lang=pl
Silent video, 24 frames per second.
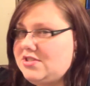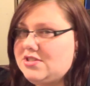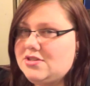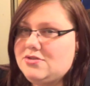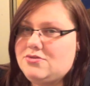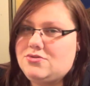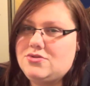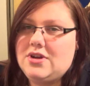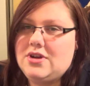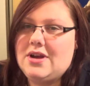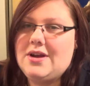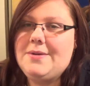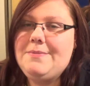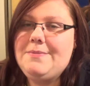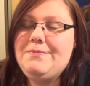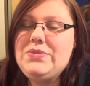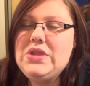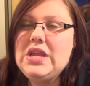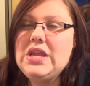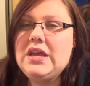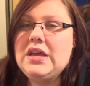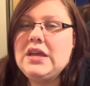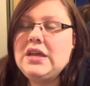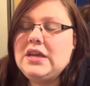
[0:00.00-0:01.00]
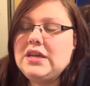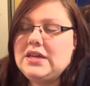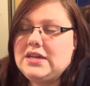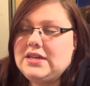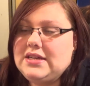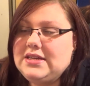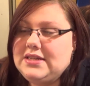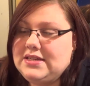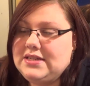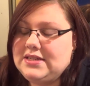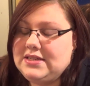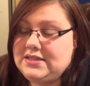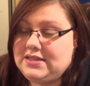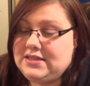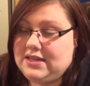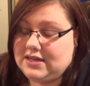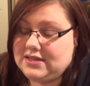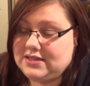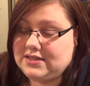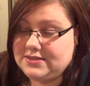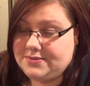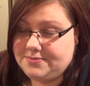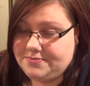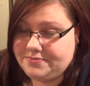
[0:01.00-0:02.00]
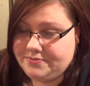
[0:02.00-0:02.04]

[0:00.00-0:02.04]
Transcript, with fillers: dziękuję. E, tak,